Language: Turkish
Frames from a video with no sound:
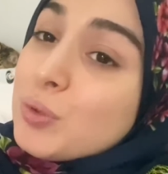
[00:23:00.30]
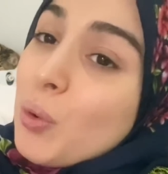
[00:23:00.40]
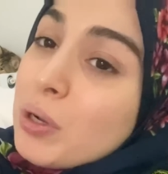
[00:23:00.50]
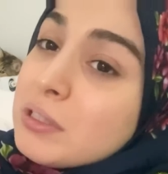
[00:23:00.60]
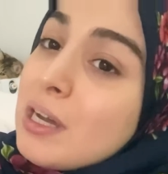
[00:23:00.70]
da
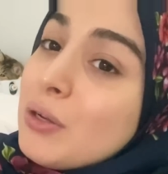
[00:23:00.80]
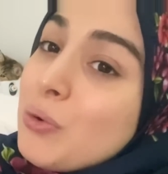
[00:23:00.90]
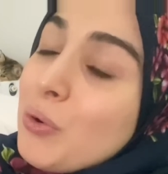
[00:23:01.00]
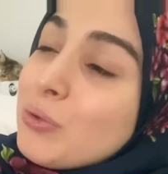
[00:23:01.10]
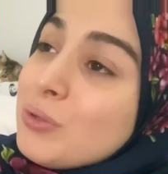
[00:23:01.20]
o kadar
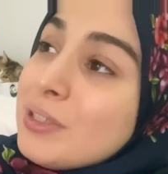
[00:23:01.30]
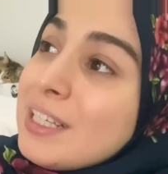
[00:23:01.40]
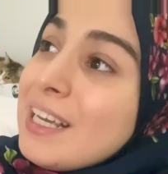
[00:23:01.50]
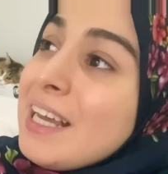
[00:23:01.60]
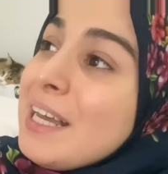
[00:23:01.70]
yorgun
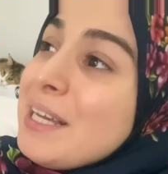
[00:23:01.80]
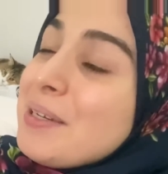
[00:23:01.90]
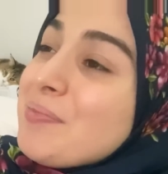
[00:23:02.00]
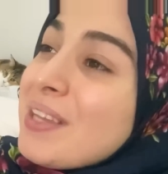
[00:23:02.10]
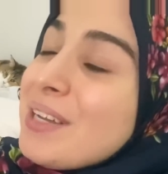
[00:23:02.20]
ki
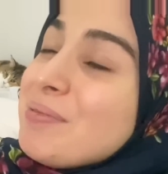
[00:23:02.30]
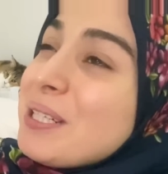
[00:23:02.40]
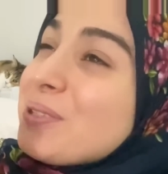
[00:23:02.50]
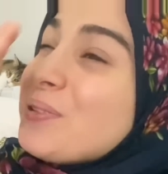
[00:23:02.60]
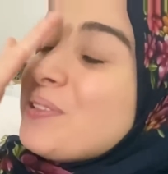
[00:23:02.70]
hani
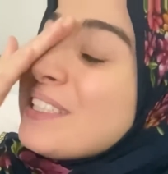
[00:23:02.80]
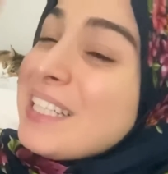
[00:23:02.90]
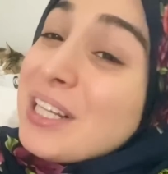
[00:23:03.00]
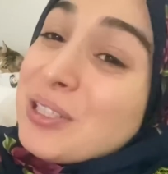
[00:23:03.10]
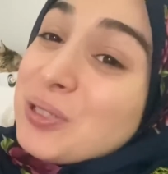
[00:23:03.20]
biraz
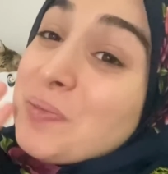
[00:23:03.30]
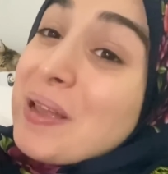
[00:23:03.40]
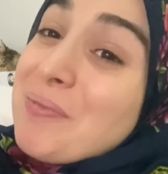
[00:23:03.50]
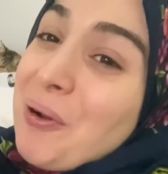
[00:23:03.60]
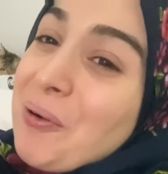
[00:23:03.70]
duygusallaşıyorum.
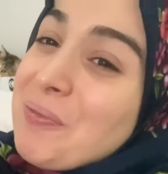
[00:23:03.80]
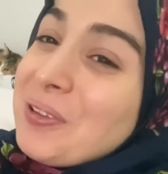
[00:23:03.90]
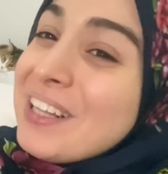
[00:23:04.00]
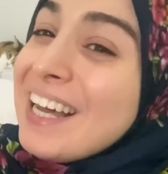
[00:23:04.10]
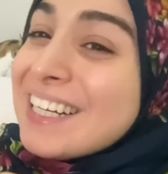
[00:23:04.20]
Hep
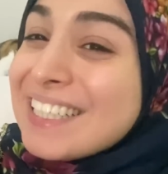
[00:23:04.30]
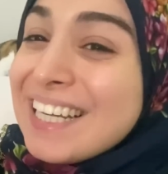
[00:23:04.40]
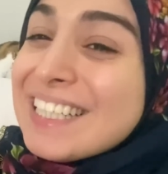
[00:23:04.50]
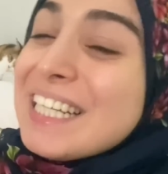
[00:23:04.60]
hormonlardan